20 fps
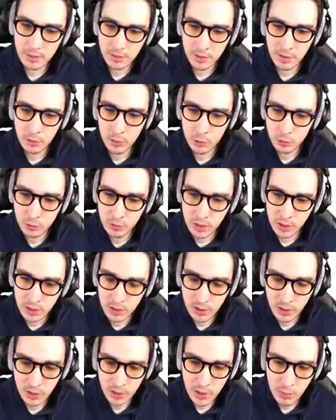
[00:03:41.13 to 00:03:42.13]
mais ça vaut le
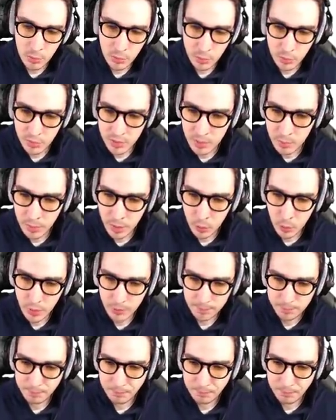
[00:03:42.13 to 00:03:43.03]
coup d'aller chercher puisque c'est pas